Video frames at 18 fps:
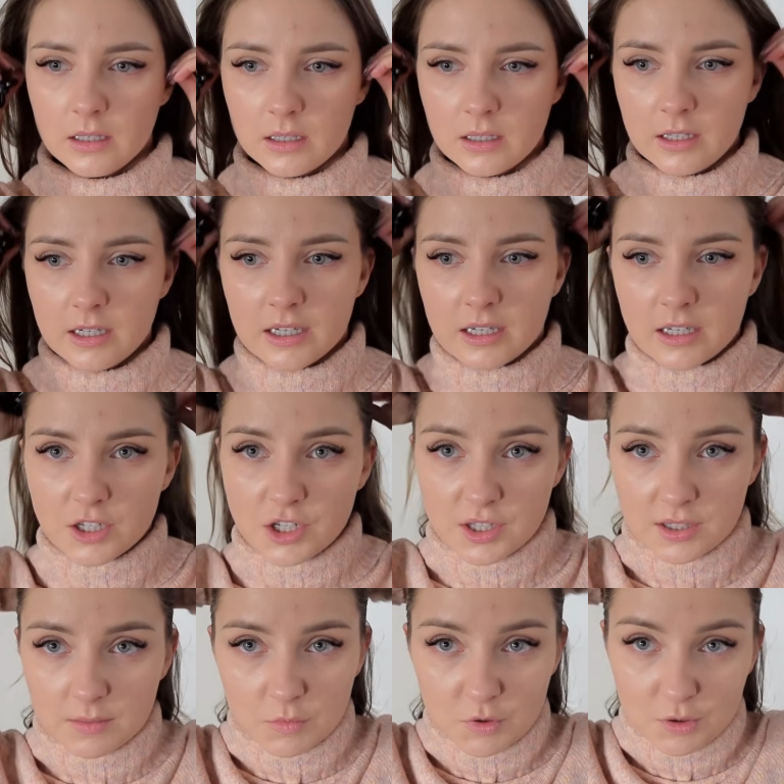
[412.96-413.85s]
I y, ja
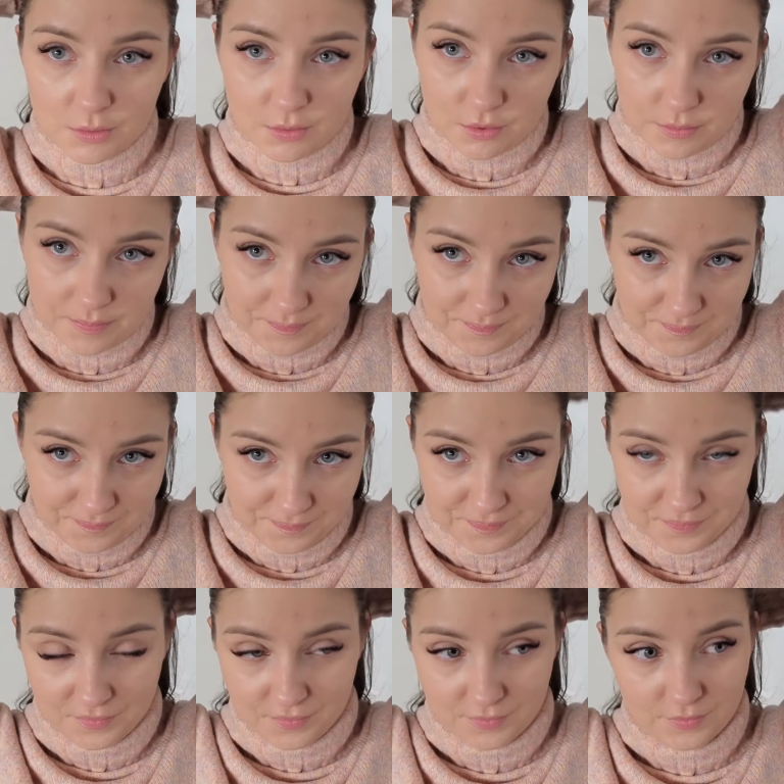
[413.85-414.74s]
siadam do
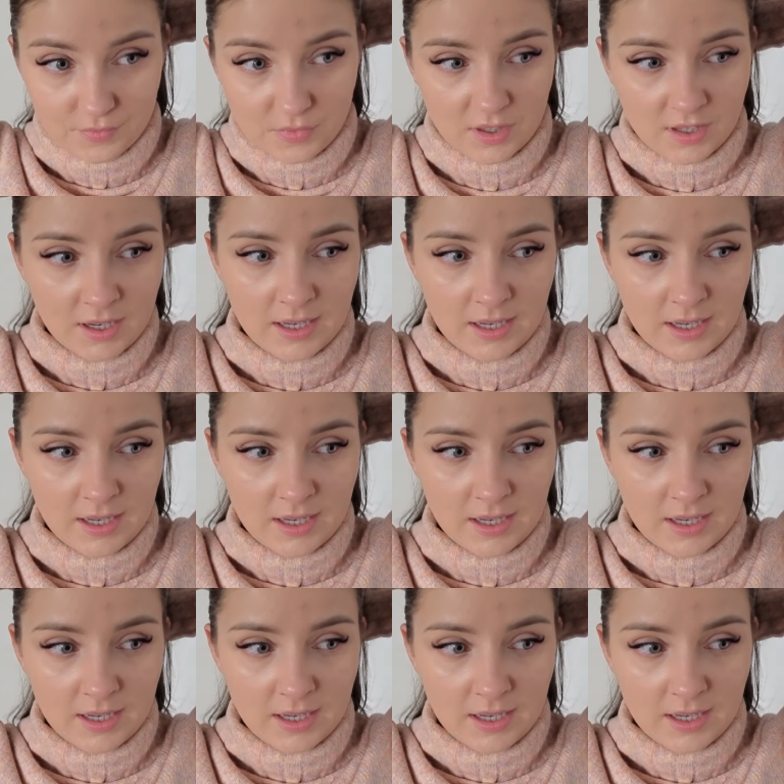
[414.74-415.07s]
um,